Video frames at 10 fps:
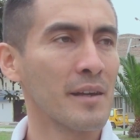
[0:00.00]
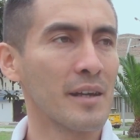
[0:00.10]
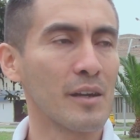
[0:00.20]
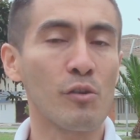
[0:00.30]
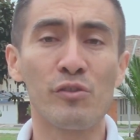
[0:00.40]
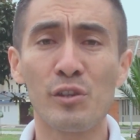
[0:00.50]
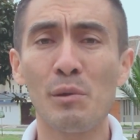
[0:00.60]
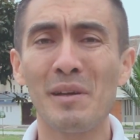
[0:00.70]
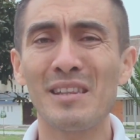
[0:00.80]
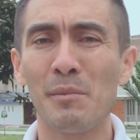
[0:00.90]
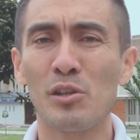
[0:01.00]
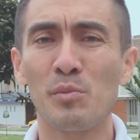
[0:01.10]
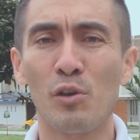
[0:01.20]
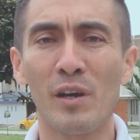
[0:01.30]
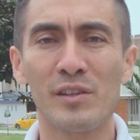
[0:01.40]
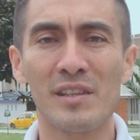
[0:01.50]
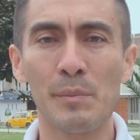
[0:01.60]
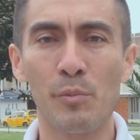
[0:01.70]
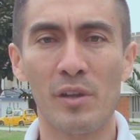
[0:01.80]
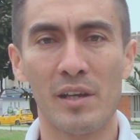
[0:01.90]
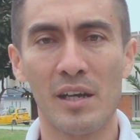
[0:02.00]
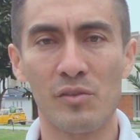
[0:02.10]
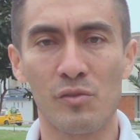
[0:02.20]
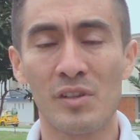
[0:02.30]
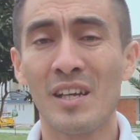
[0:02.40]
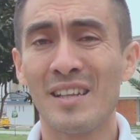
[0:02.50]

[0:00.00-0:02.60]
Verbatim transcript: Eh, continuamente me topo con este tipo de casos.